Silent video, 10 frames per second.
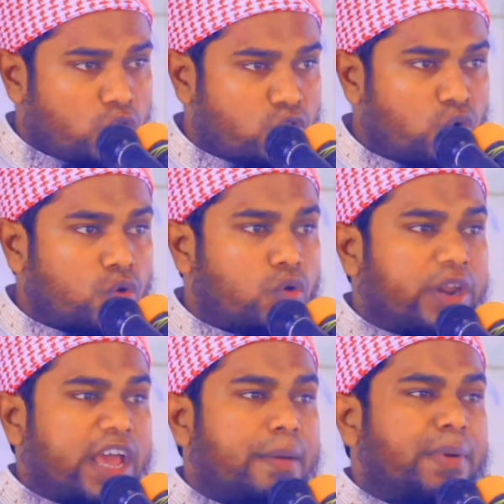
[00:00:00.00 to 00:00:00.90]
অজু
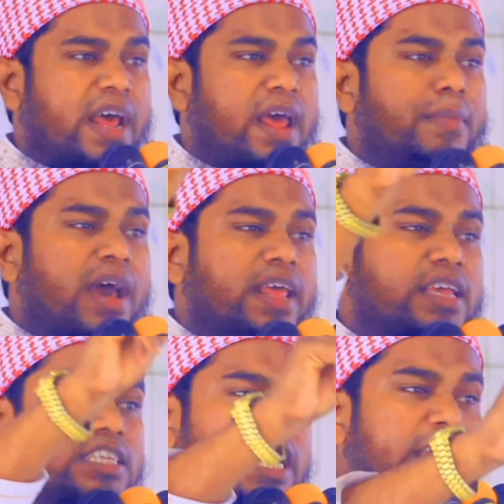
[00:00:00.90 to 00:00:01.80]
করে আবার আমার
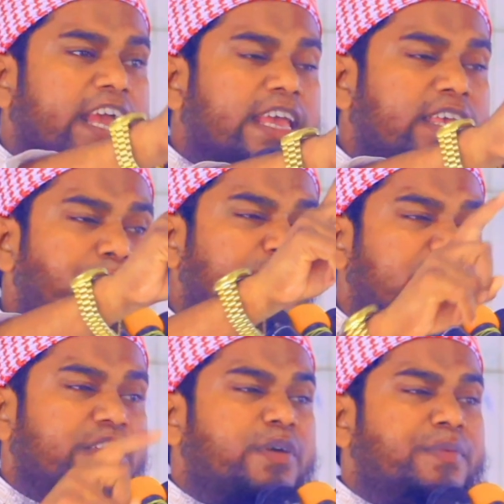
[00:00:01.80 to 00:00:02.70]
এই জায়গায় আমি
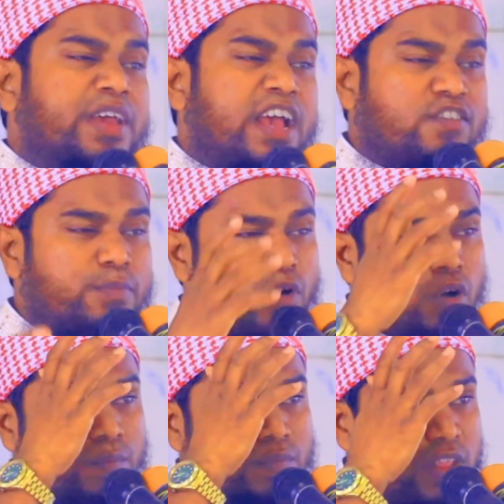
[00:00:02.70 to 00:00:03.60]
কিভাবে আসব
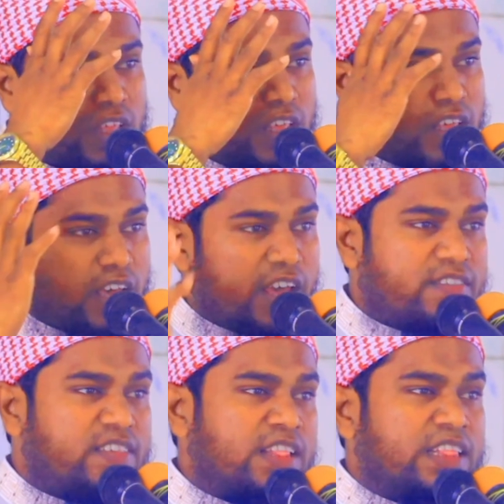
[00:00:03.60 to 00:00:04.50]

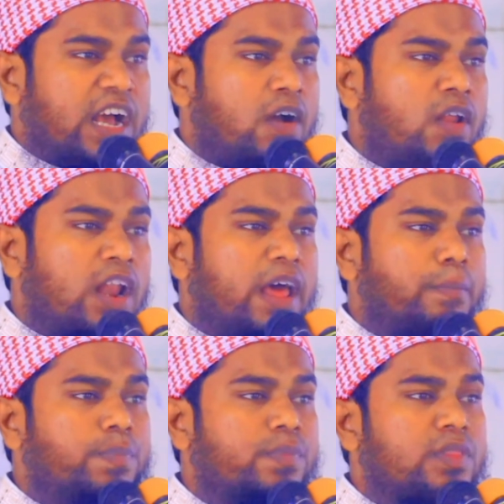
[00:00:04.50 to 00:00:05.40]
এই চিন্তা
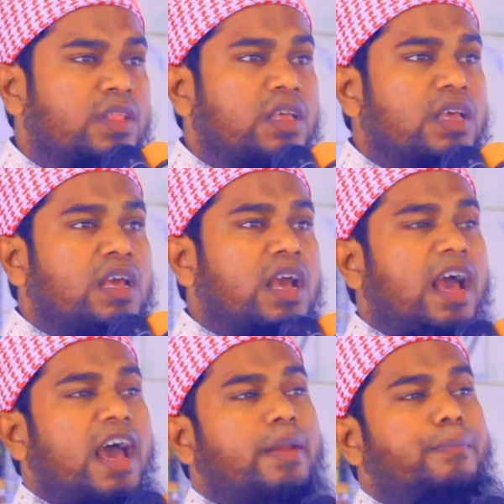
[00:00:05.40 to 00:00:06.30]
করলাম
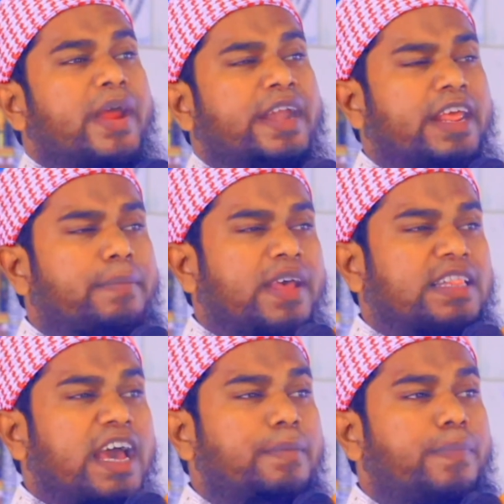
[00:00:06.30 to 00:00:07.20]
আর পেটের
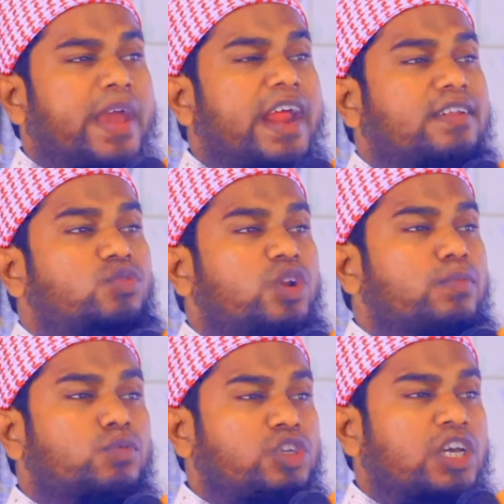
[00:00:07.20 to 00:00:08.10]
ব্যথায় পেট
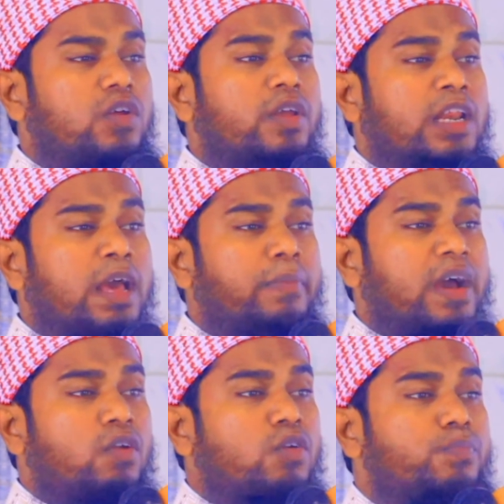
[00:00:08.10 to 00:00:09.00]
ধরে বসে রইলাম
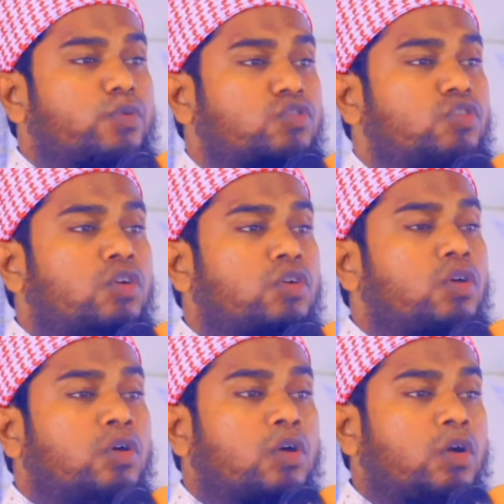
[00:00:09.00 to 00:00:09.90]
কারণ
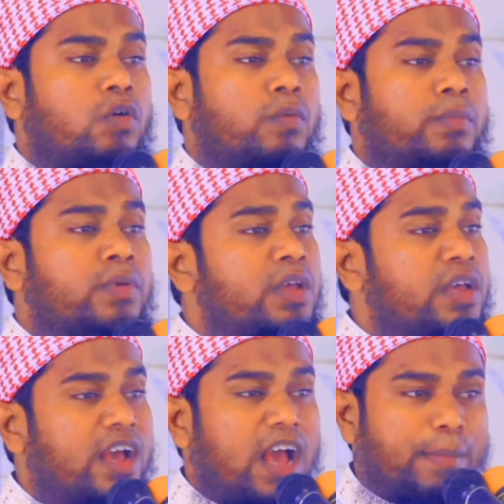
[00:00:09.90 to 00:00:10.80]
প্রচণ্ড রকম
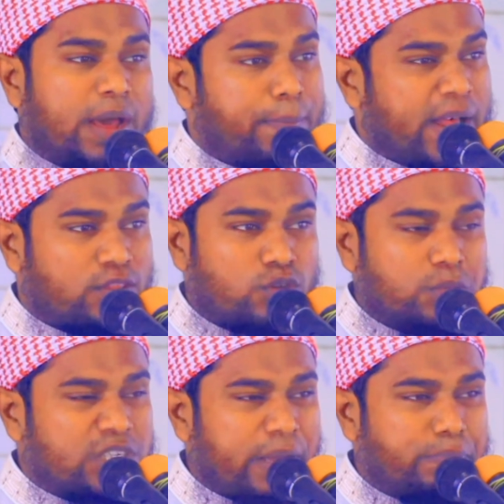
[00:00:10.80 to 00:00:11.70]
আমার
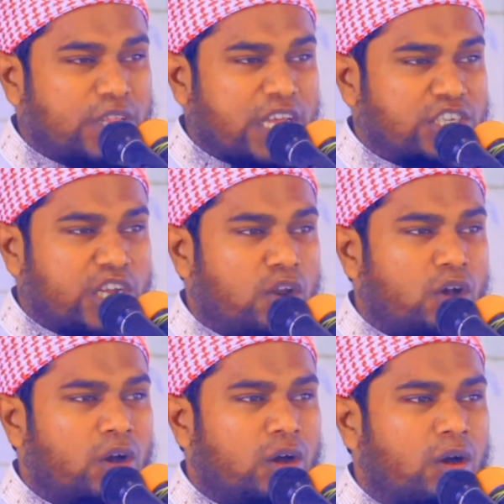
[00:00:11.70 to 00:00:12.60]
বাথরুম চাপ দিয়েছিল